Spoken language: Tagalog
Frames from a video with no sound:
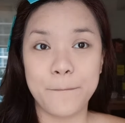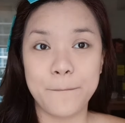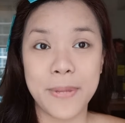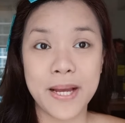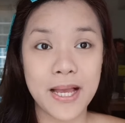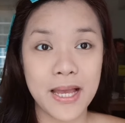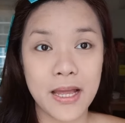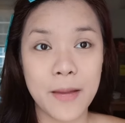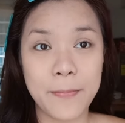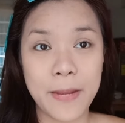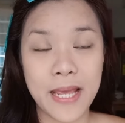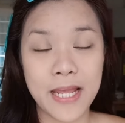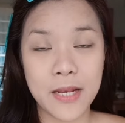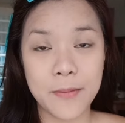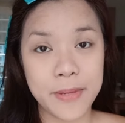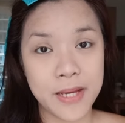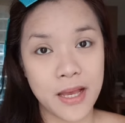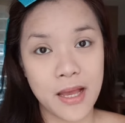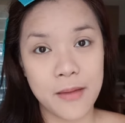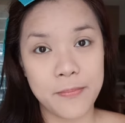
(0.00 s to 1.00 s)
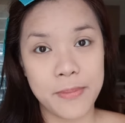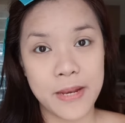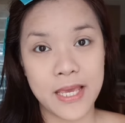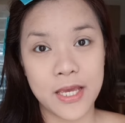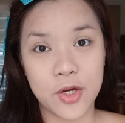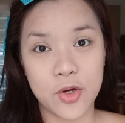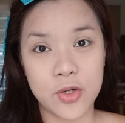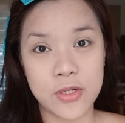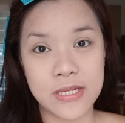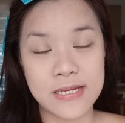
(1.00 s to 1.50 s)
Pagka-apply na
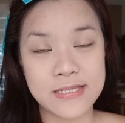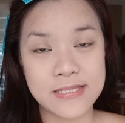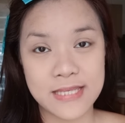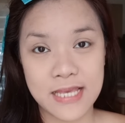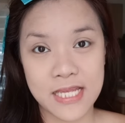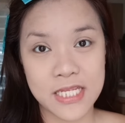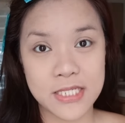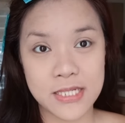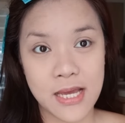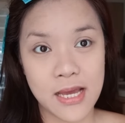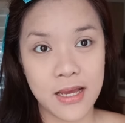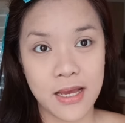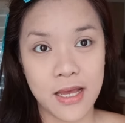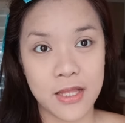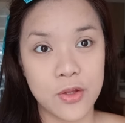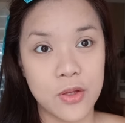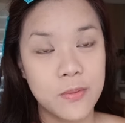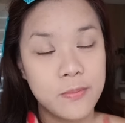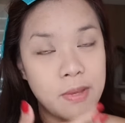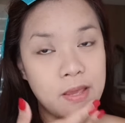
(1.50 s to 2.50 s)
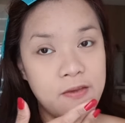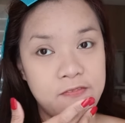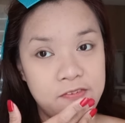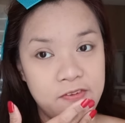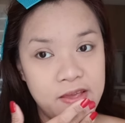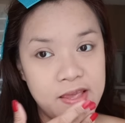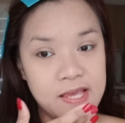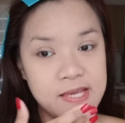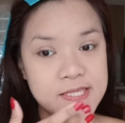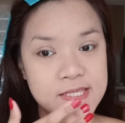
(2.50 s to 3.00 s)
pagka-apply ko, nag-set siya agad on my
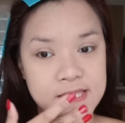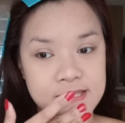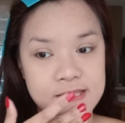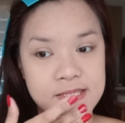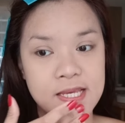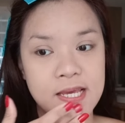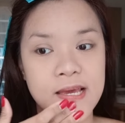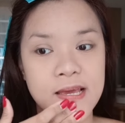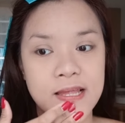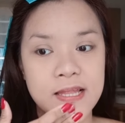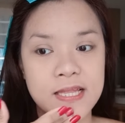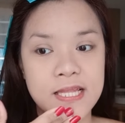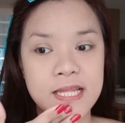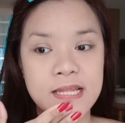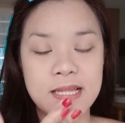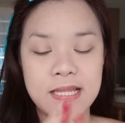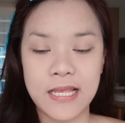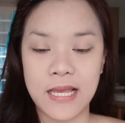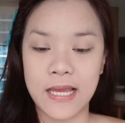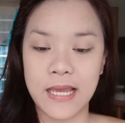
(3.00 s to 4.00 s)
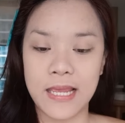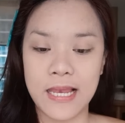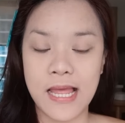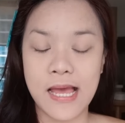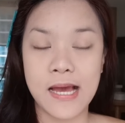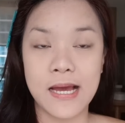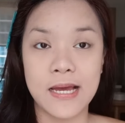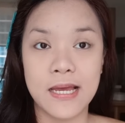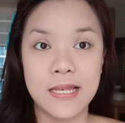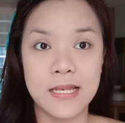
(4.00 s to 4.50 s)
face. Hindi na niya
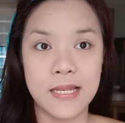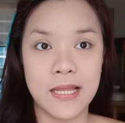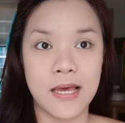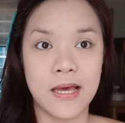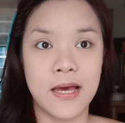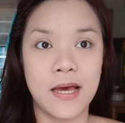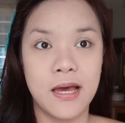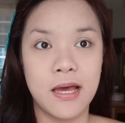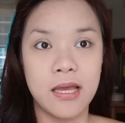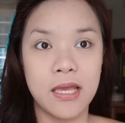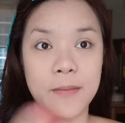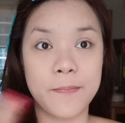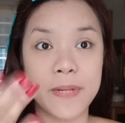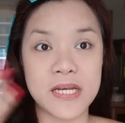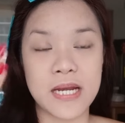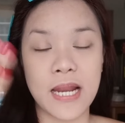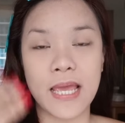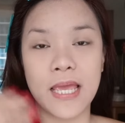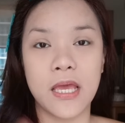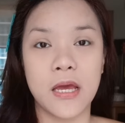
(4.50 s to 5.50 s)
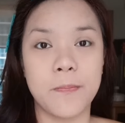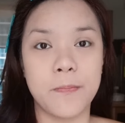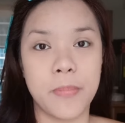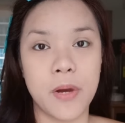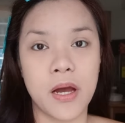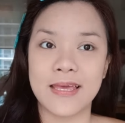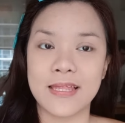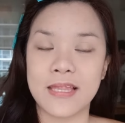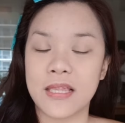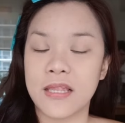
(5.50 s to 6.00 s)
kailangan na ipa-dry up
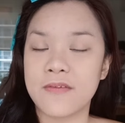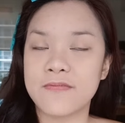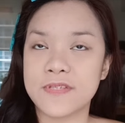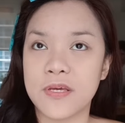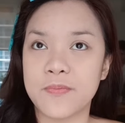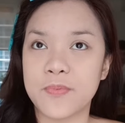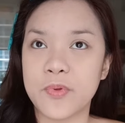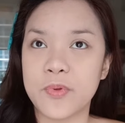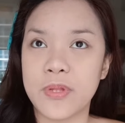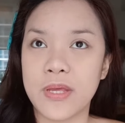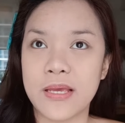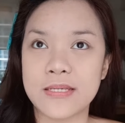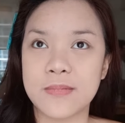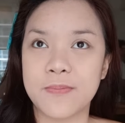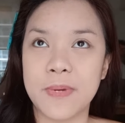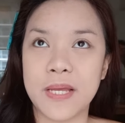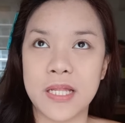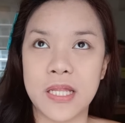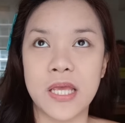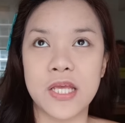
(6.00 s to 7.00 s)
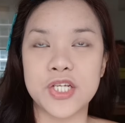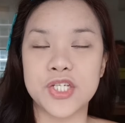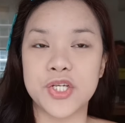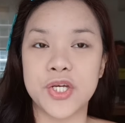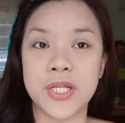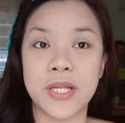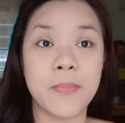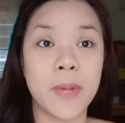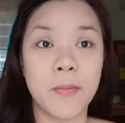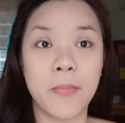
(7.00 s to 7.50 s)
pa. It lives up to the
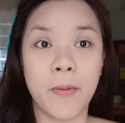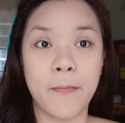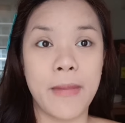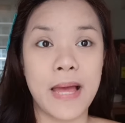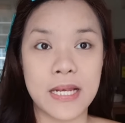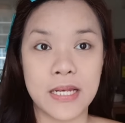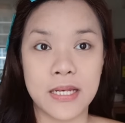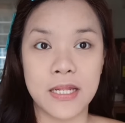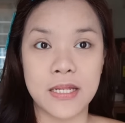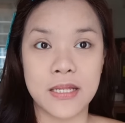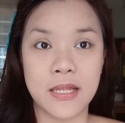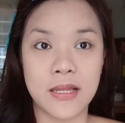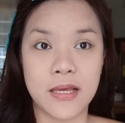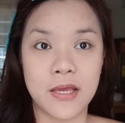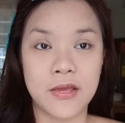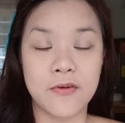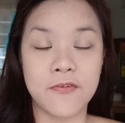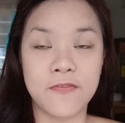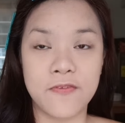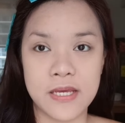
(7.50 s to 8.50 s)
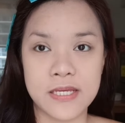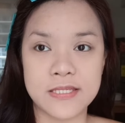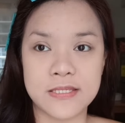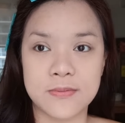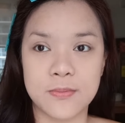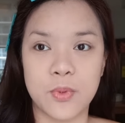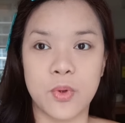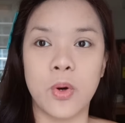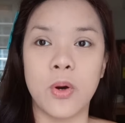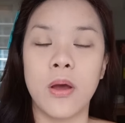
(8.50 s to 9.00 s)
expectation na magmamat din talaga yung
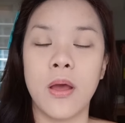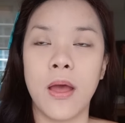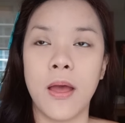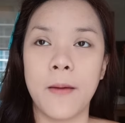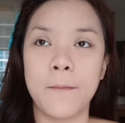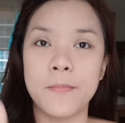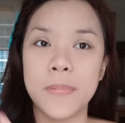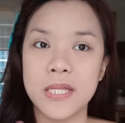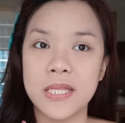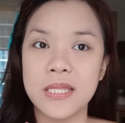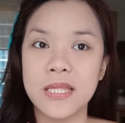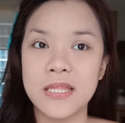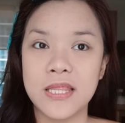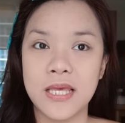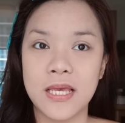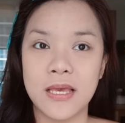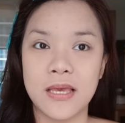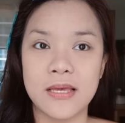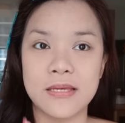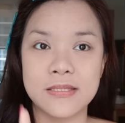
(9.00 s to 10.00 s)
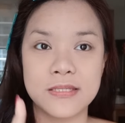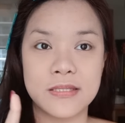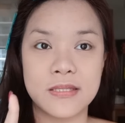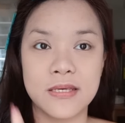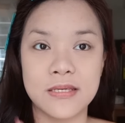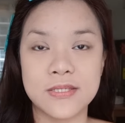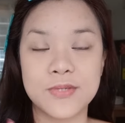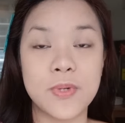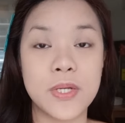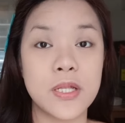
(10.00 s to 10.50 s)
face mo. But the thing is,
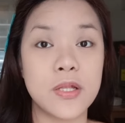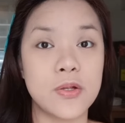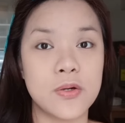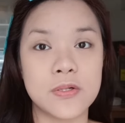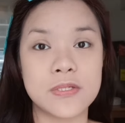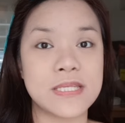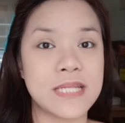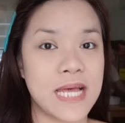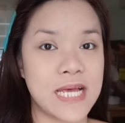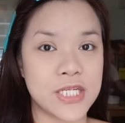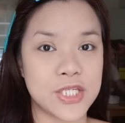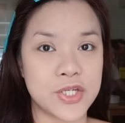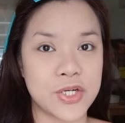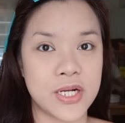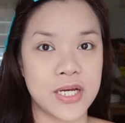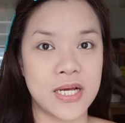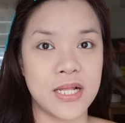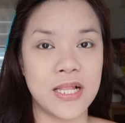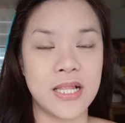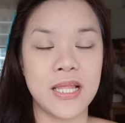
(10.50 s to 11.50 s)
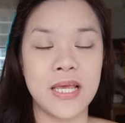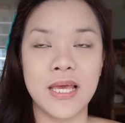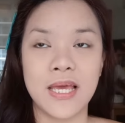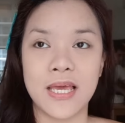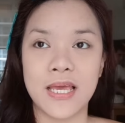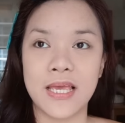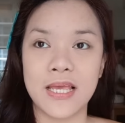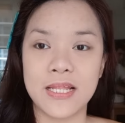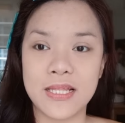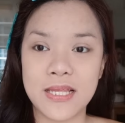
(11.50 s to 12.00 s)
this one looks natural.
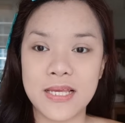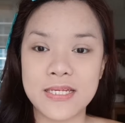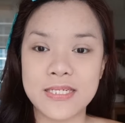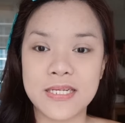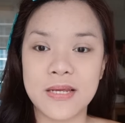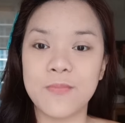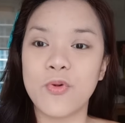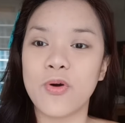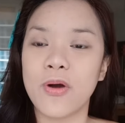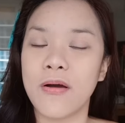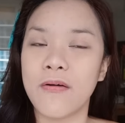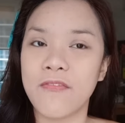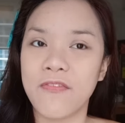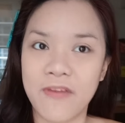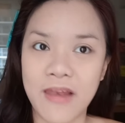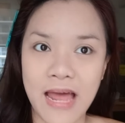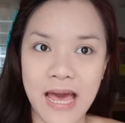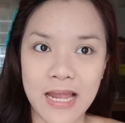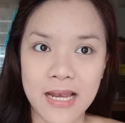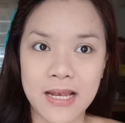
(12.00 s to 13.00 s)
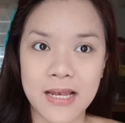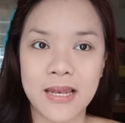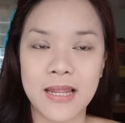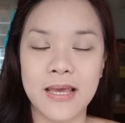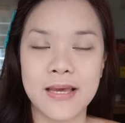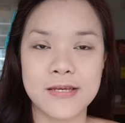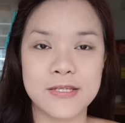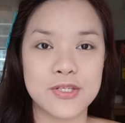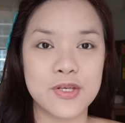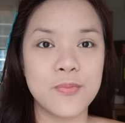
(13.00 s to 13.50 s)
Hindi siya mukhang flat.
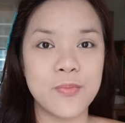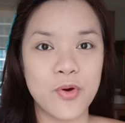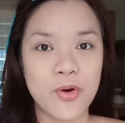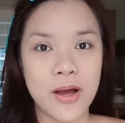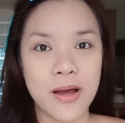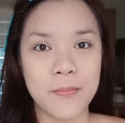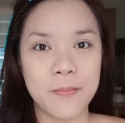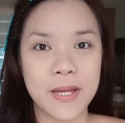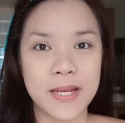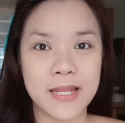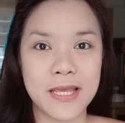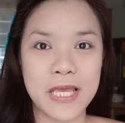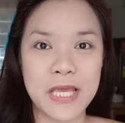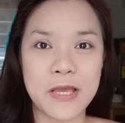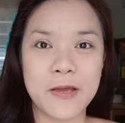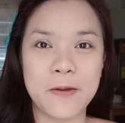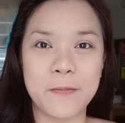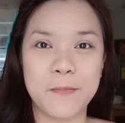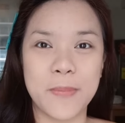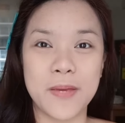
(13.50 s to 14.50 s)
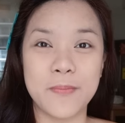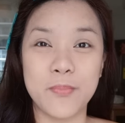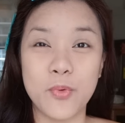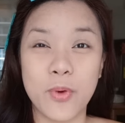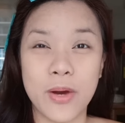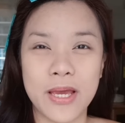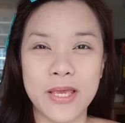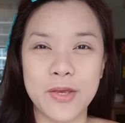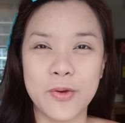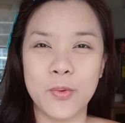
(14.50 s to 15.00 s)
So, mukha pa rin may
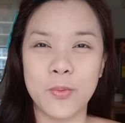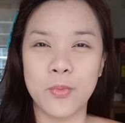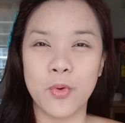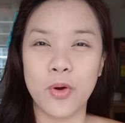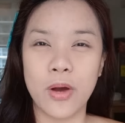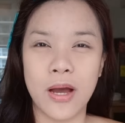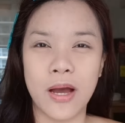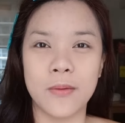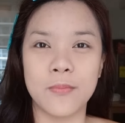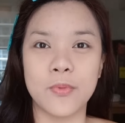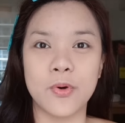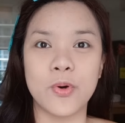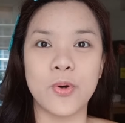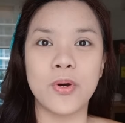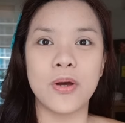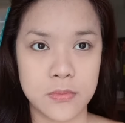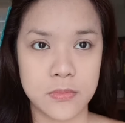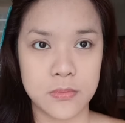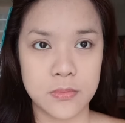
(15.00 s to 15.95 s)
buhay yung mukha mo.